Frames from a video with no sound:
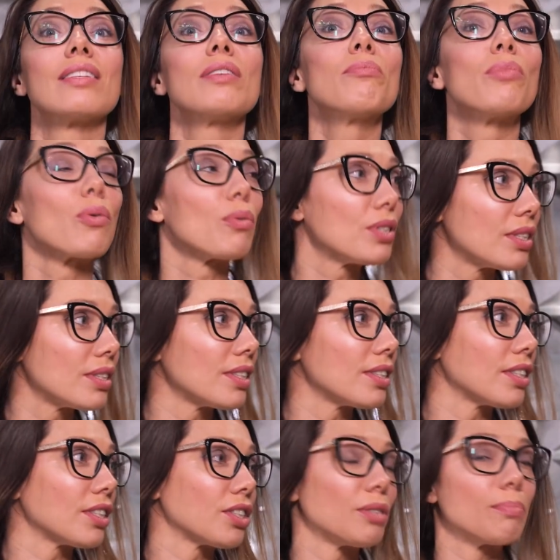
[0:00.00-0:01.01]
не бросит,
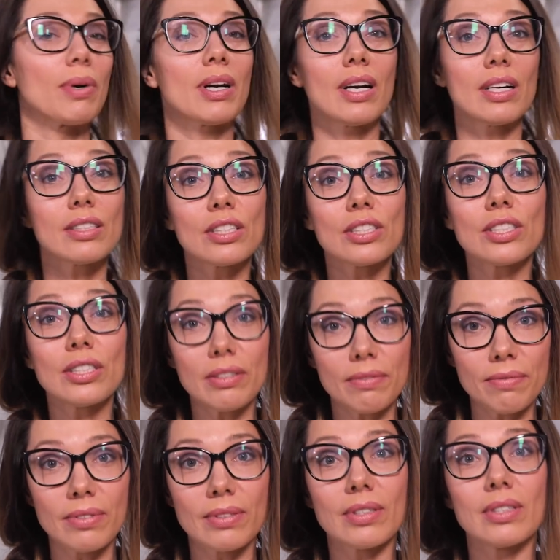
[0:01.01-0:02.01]
эта жизнь. Пока ты жив,
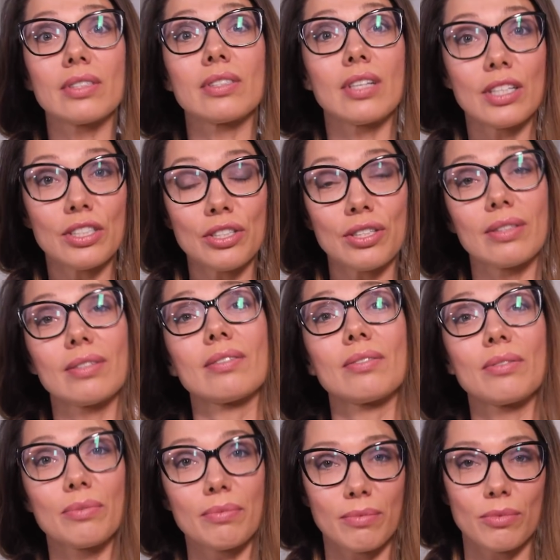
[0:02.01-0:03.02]
значит,
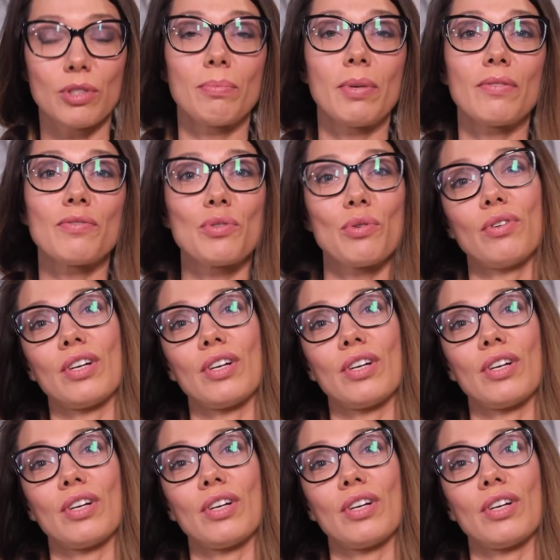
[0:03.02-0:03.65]
тебя все